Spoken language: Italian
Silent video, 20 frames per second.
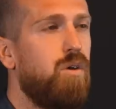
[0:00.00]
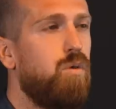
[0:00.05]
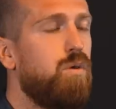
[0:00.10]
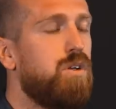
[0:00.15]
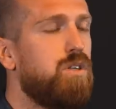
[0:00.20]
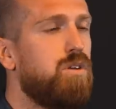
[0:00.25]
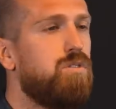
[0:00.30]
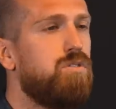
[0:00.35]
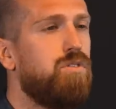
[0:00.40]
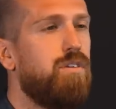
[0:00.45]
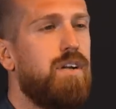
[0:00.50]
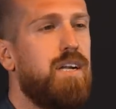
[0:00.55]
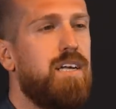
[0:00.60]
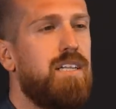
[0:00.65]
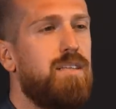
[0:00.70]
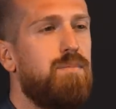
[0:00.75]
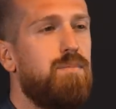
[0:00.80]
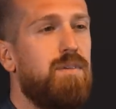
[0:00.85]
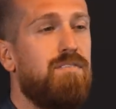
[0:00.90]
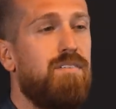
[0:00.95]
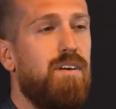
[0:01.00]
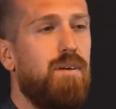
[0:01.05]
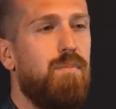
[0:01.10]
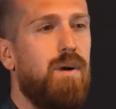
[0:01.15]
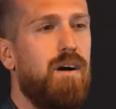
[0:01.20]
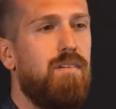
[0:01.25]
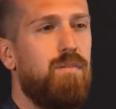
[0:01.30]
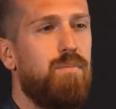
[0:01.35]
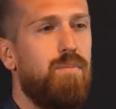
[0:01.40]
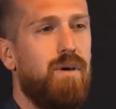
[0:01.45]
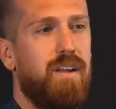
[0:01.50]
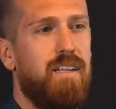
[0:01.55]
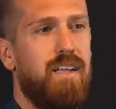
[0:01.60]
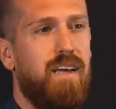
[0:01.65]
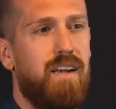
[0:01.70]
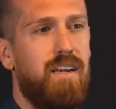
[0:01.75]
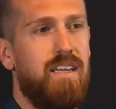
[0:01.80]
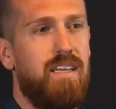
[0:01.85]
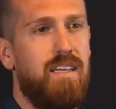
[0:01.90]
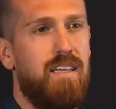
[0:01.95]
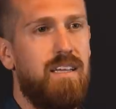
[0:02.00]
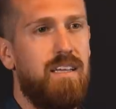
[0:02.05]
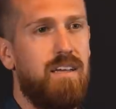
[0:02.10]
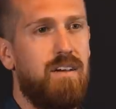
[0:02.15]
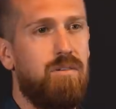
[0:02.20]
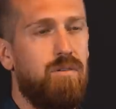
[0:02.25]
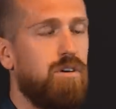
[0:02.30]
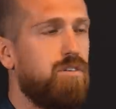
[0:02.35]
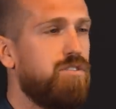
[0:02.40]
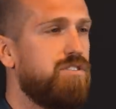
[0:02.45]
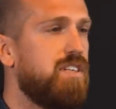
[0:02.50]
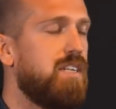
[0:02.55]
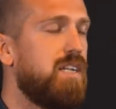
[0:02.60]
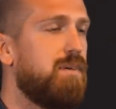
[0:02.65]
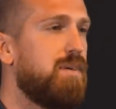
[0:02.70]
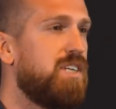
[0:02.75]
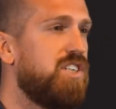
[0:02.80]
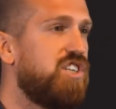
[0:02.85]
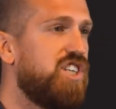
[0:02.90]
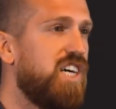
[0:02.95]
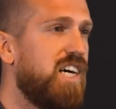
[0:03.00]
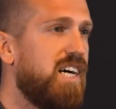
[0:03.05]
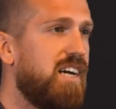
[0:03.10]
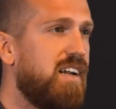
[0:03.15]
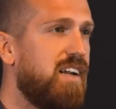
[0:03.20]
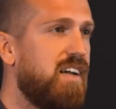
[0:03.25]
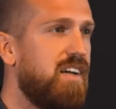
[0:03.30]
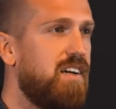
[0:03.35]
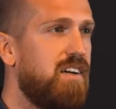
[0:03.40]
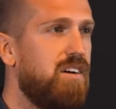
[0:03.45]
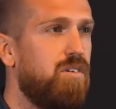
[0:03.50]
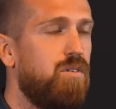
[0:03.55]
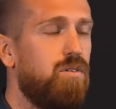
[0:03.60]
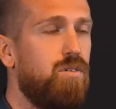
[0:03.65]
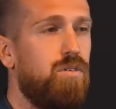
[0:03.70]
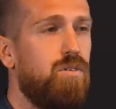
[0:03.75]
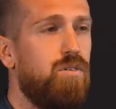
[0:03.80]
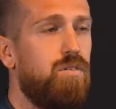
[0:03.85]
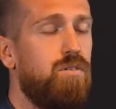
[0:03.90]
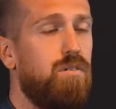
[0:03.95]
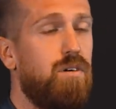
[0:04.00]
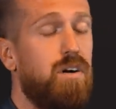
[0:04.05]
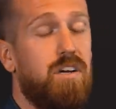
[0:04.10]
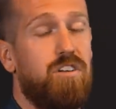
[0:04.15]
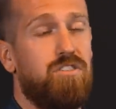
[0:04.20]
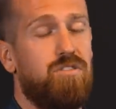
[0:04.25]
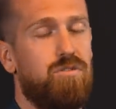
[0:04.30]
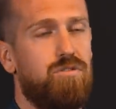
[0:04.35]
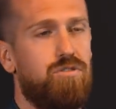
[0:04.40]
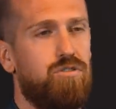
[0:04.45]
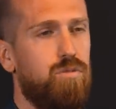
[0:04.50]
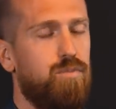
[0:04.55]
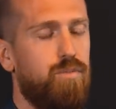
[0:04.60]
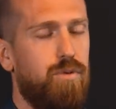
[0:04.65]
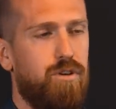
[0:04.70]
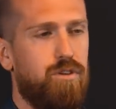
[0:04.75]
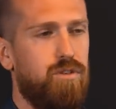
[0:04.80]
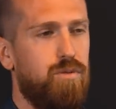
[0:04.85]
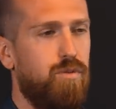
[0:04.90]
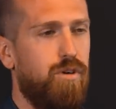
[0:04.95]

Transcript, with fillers: o quattro tornanti mi fermavo per dargli qualcosa da mangiare o anche solo un supporto